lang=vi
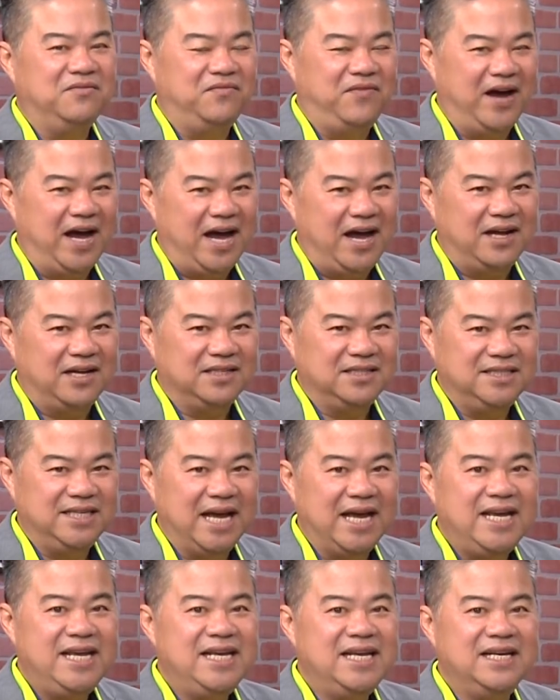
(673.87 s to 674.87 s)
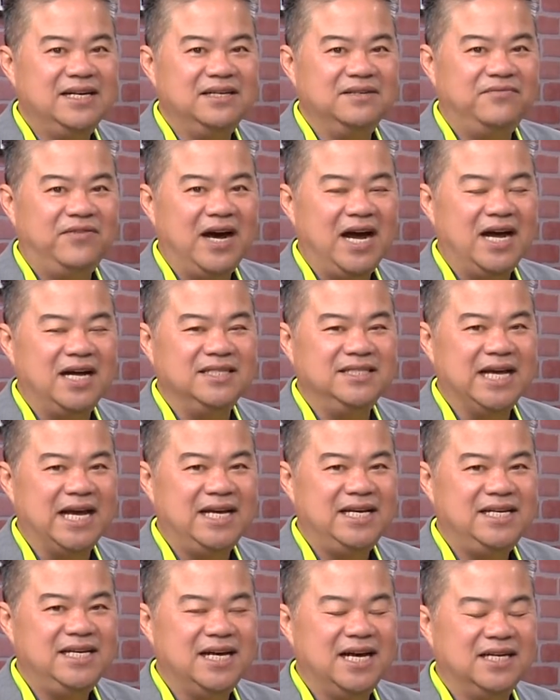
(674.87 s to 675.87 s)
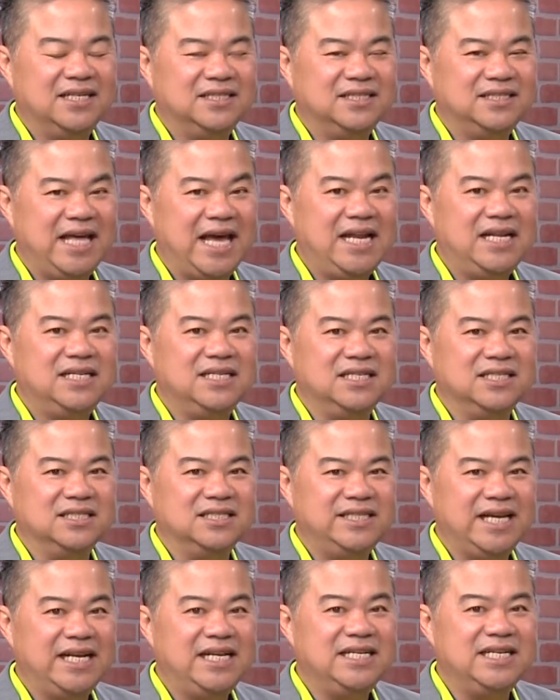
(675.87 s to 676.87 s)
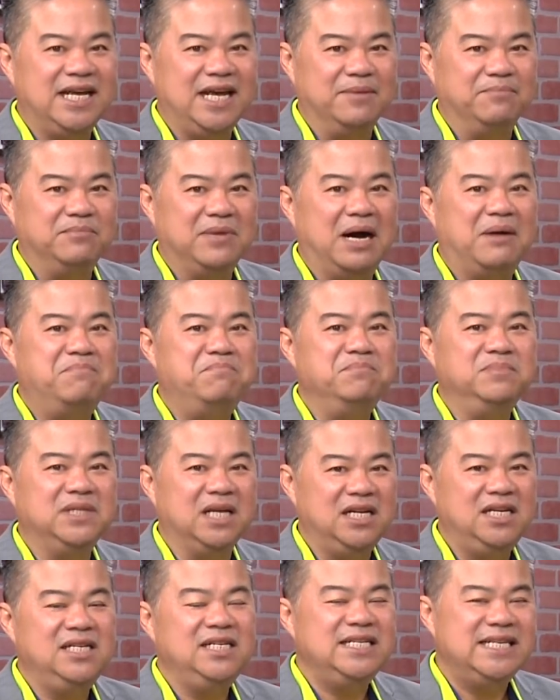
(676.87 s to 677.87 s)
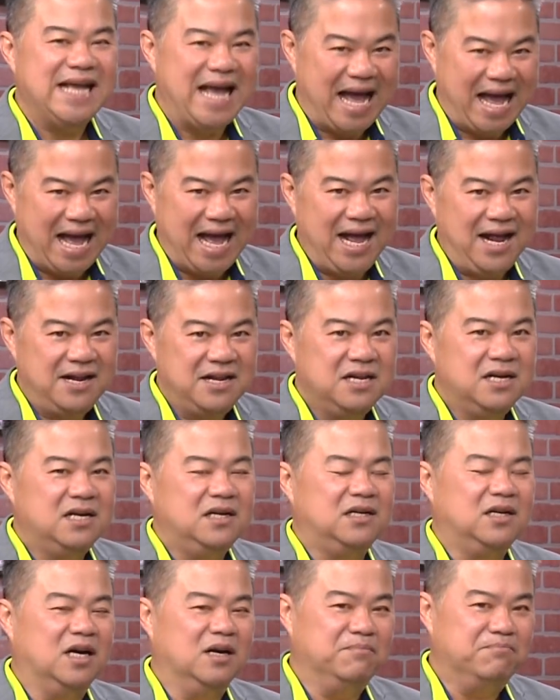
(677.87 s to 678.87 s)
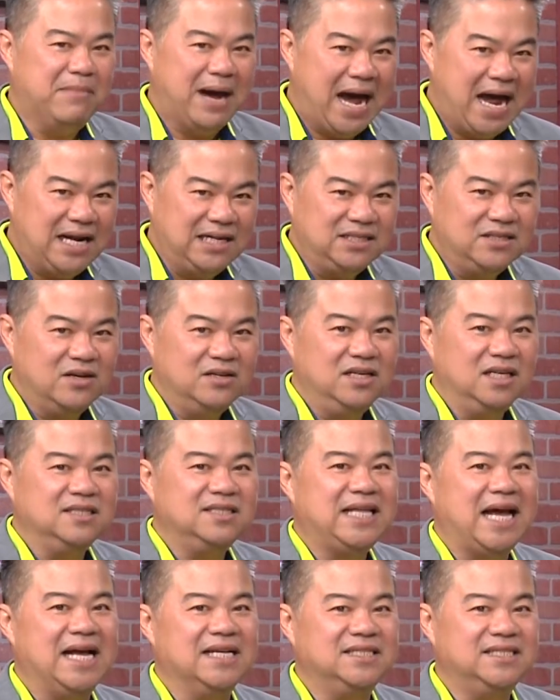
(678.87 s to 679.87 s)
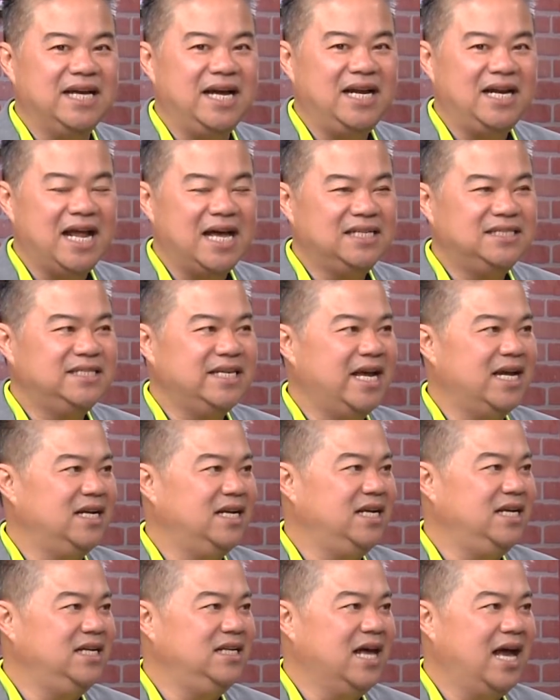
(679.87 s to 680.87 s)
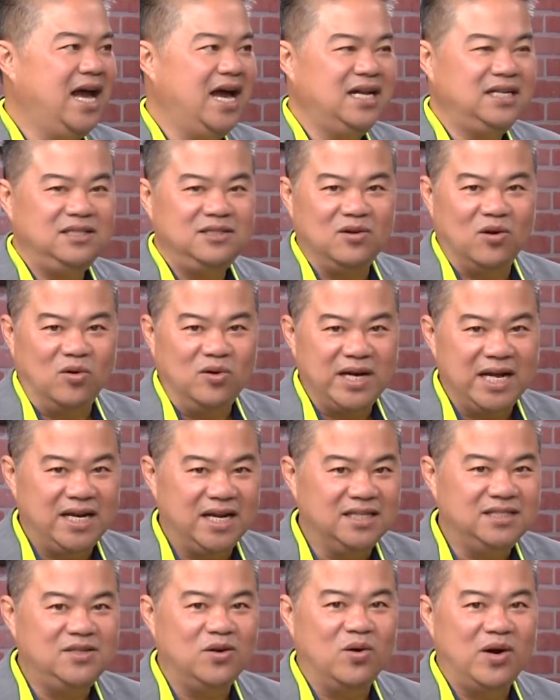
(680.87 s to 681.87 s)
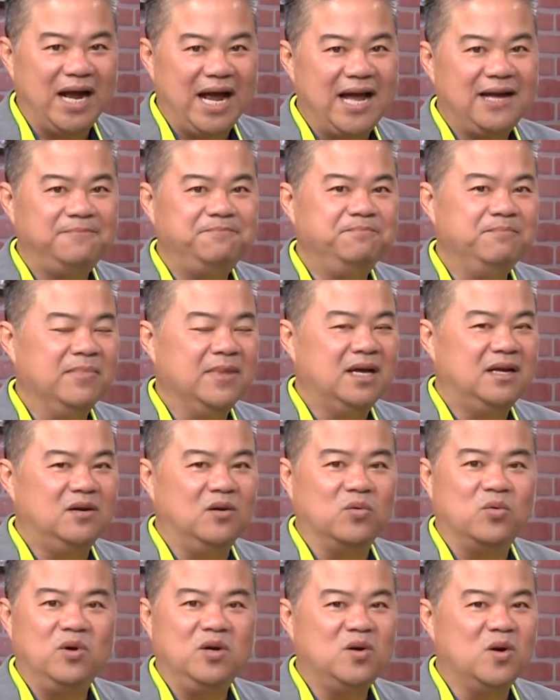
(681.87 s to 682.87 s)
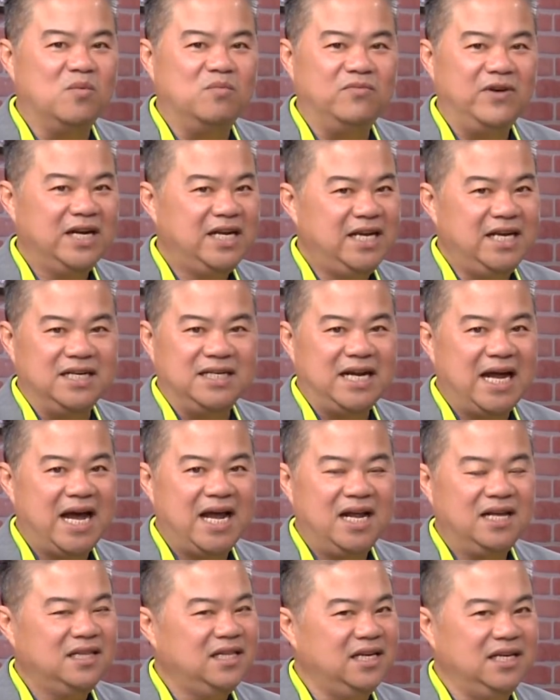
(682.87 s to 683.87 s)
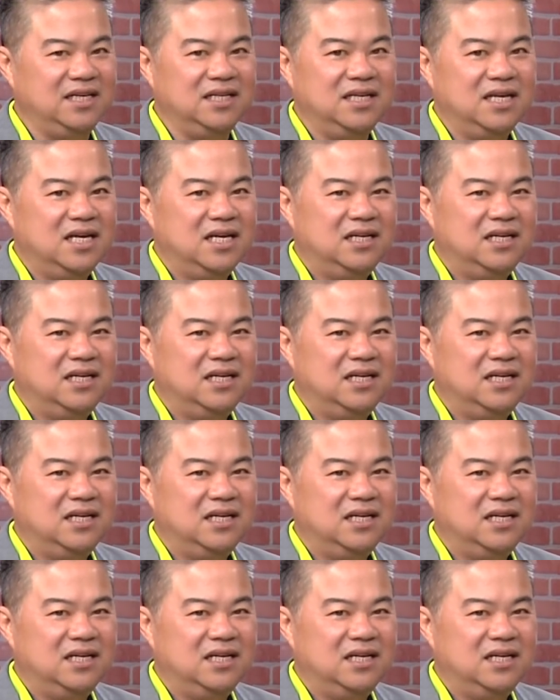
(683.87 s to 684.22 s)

và giấy phá, giấy uh, test xét nghiệm âm tính giả rồi bán cho những tài xế lái xe đi hết chỗ này đến chỗ khác rồi cuối cùng phát hiện ra đó thì